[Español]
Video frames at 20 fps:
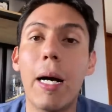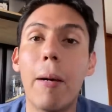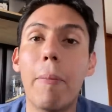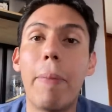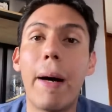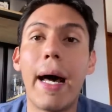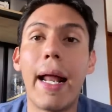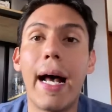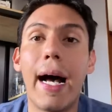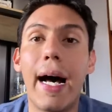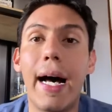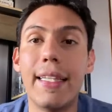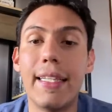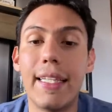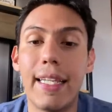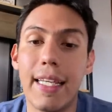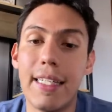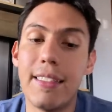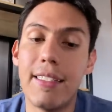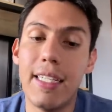para
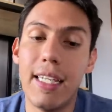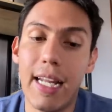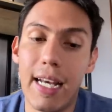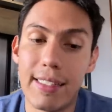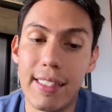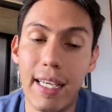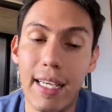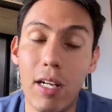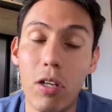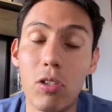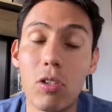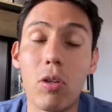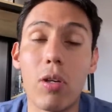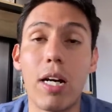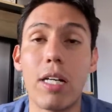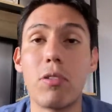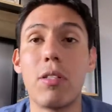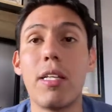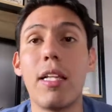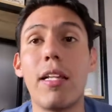Andrés Ginas. El otro
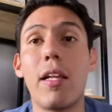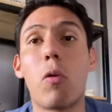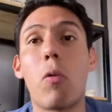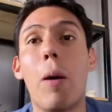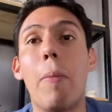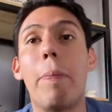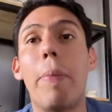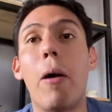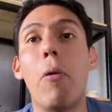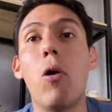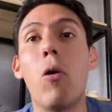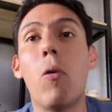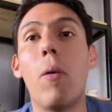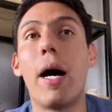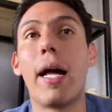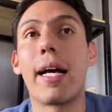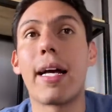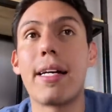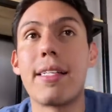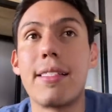caso es el de Juan Pablo
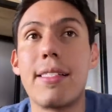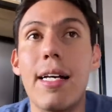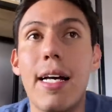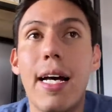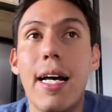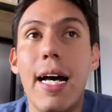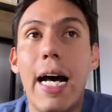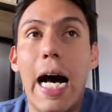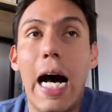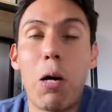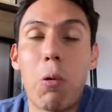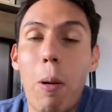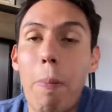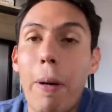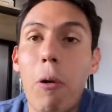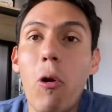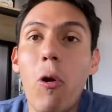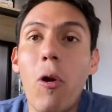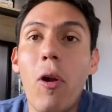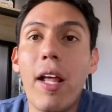Vargas. A Juan
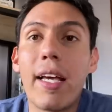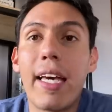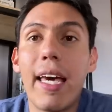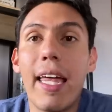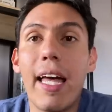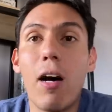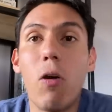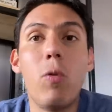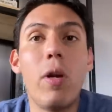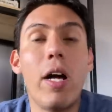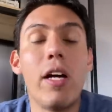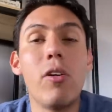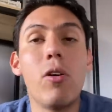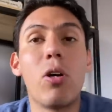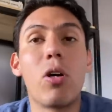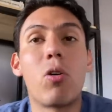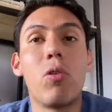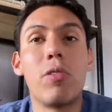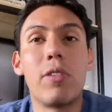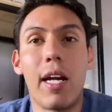Pablo le queda un año
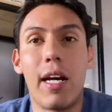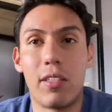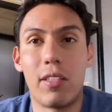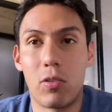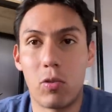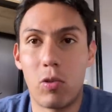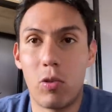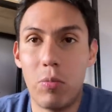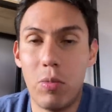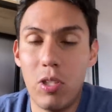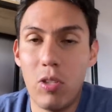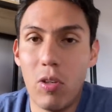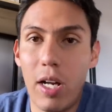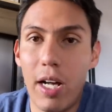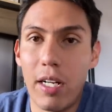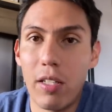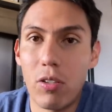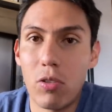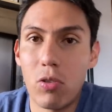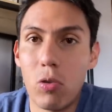de contrato con
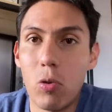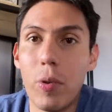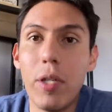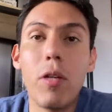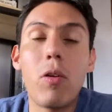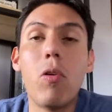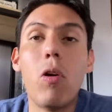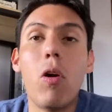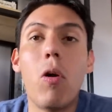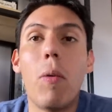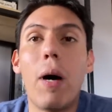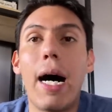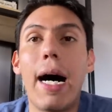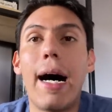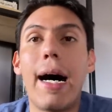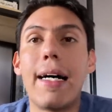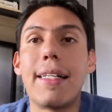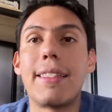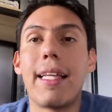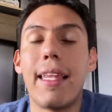Millonarios. Su vínculo va
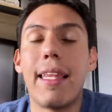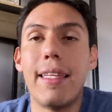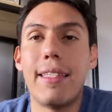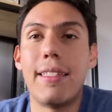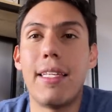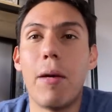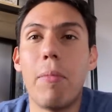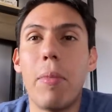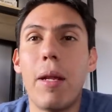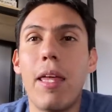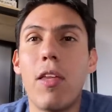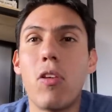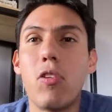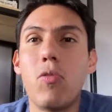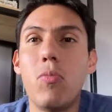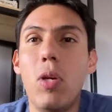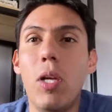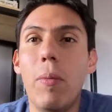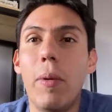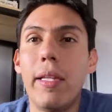hasta diciembre de
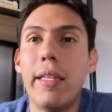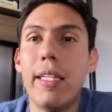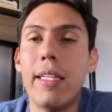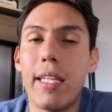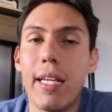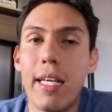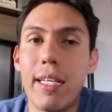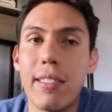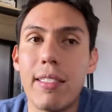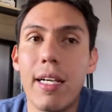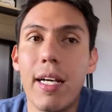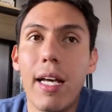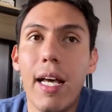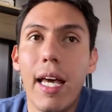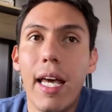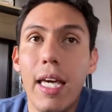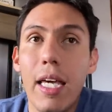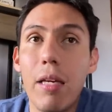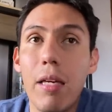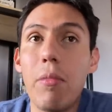2023
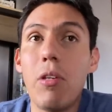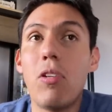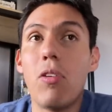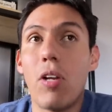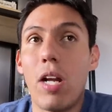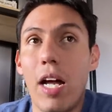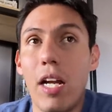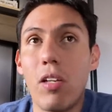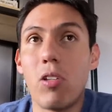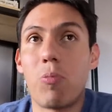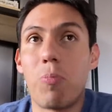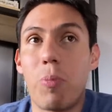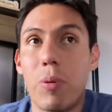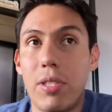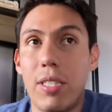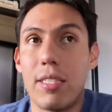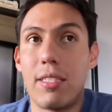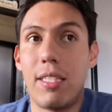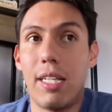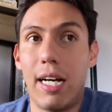y Millonarios pues
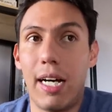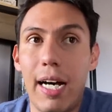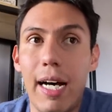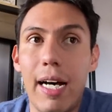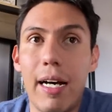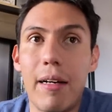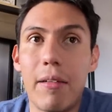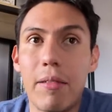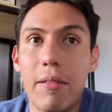está